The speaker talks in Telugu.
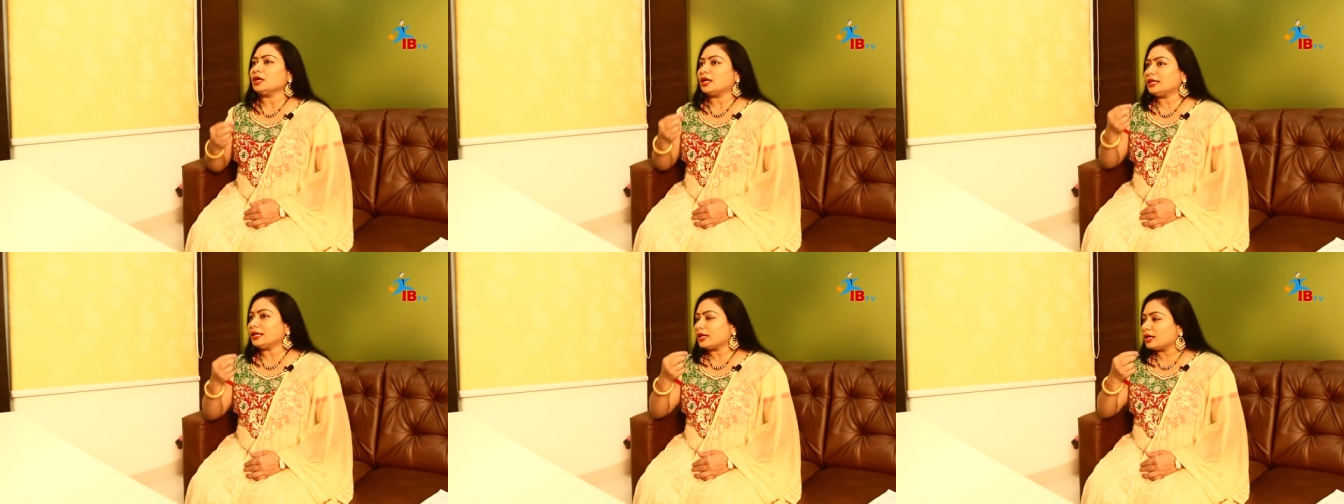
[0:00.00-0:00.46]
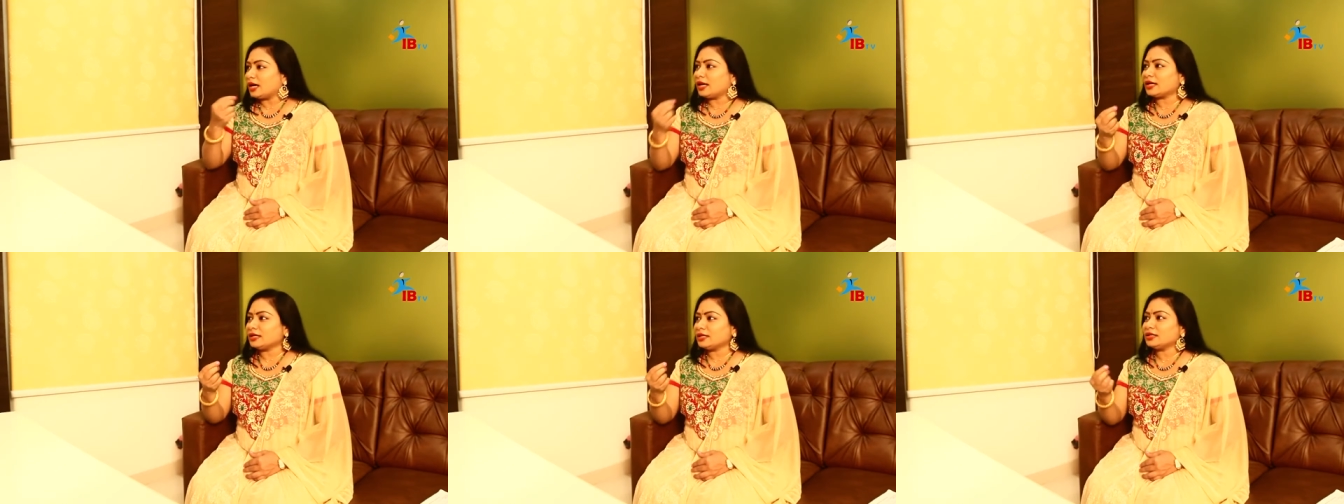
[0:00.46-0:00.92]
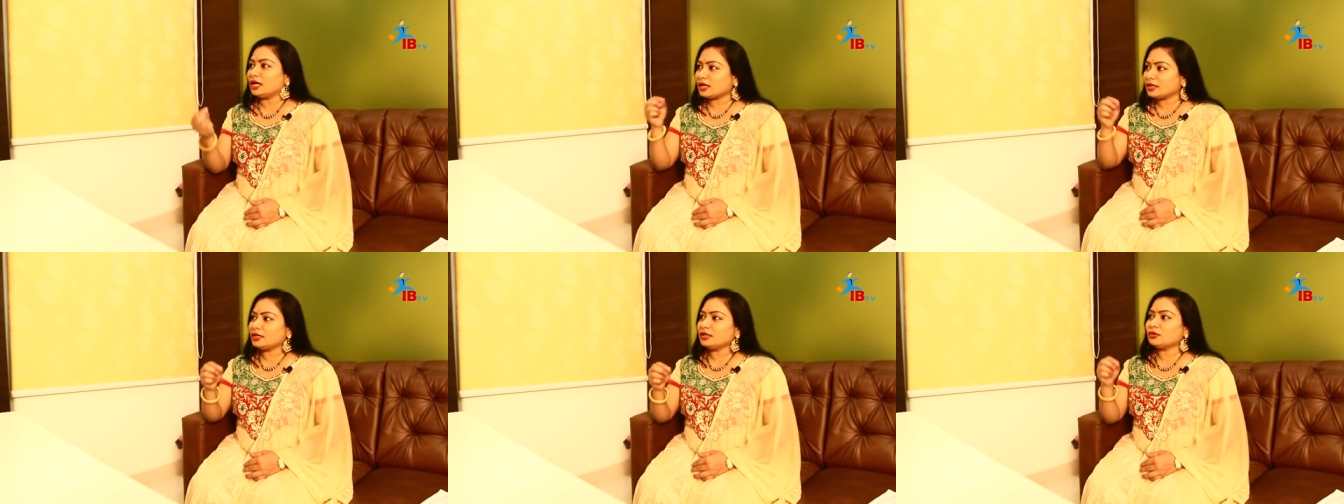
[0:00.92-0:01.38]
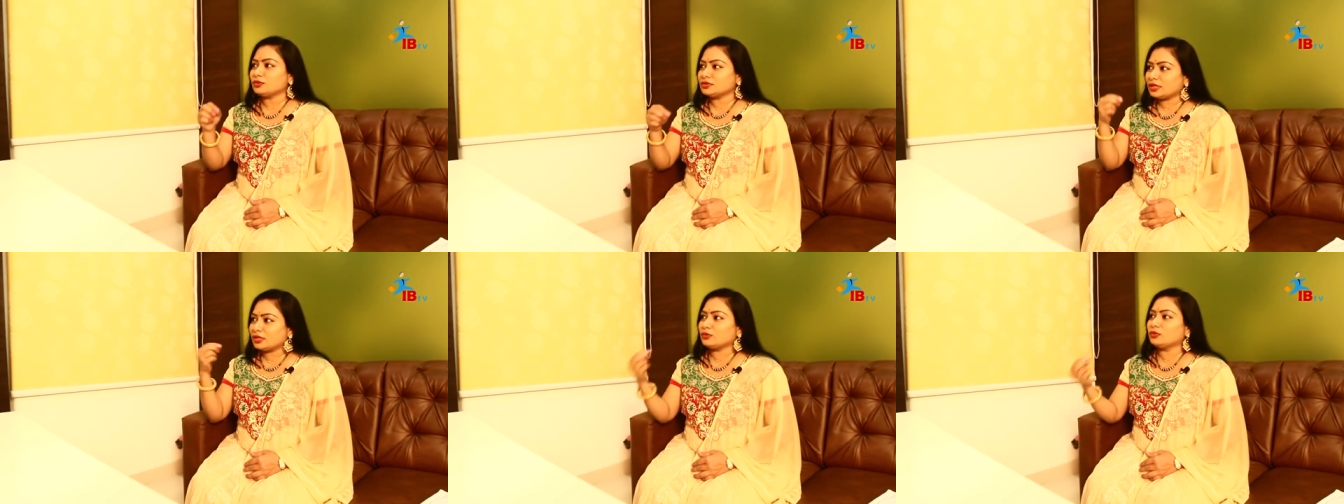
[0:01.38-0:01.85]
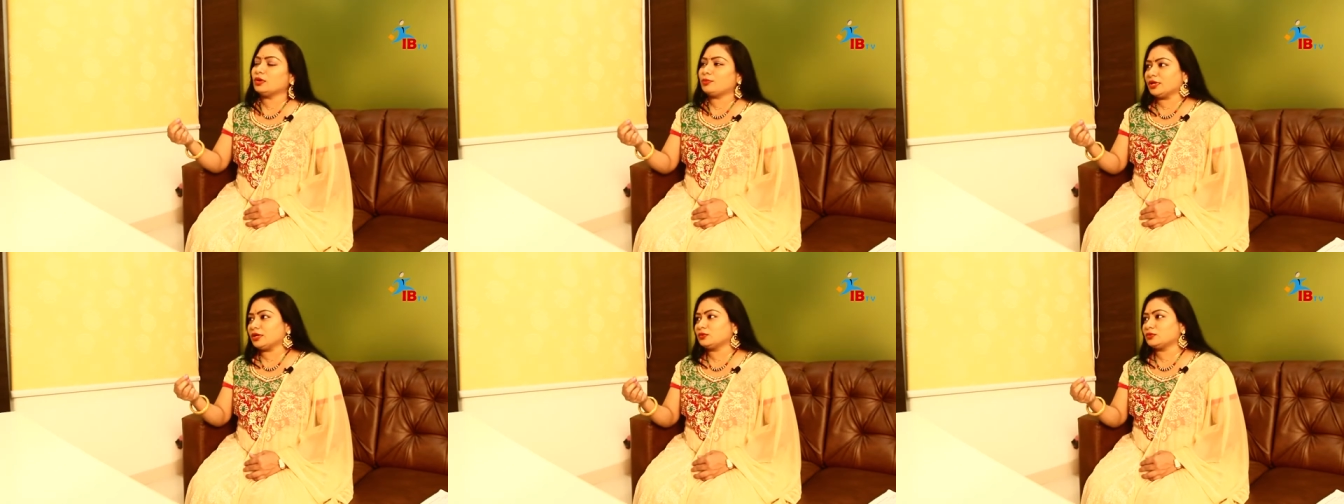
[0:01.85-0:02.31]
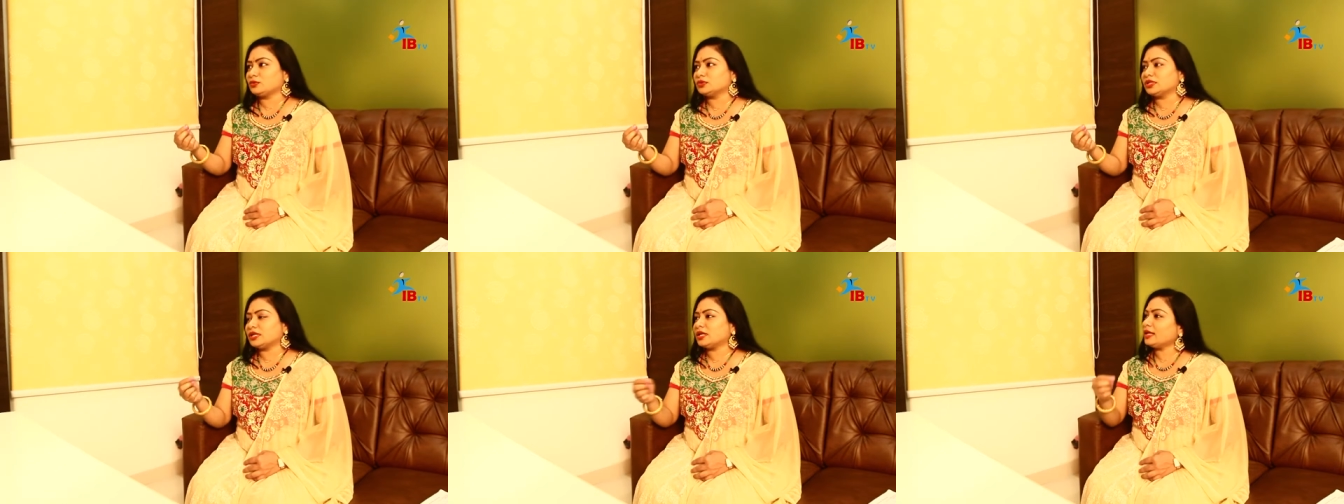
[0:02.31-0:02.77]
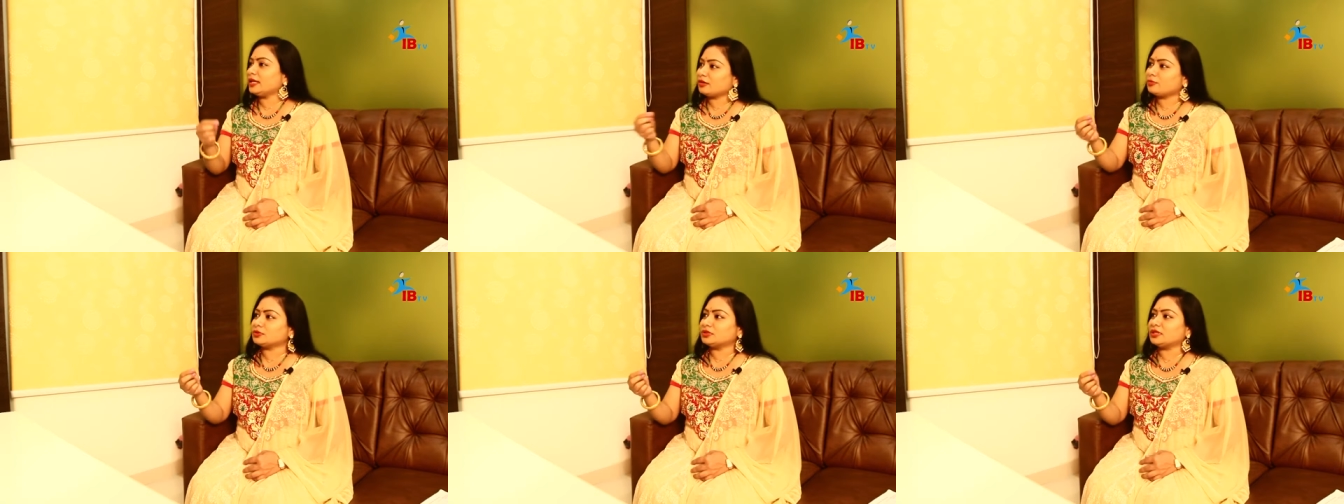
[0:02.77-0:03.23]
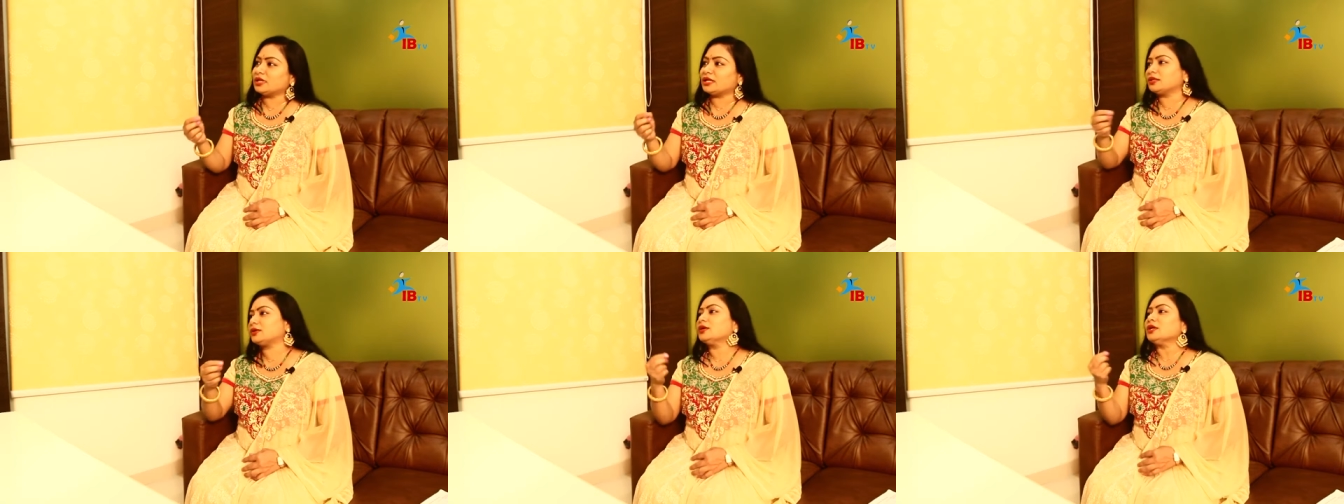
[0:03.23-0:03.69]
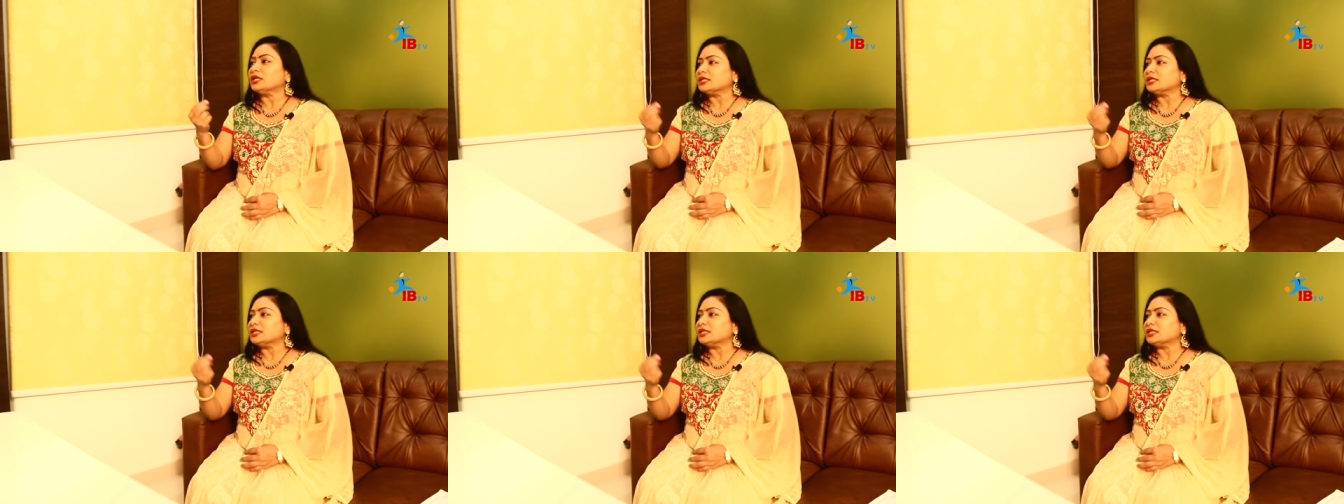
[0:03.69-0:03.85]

అంటే ఆ గార అనేది ఆరు నెలలకు ఒకసారి ఎక్కువగా పేర్కొంటుందన్నా లేకపోతే అందరూ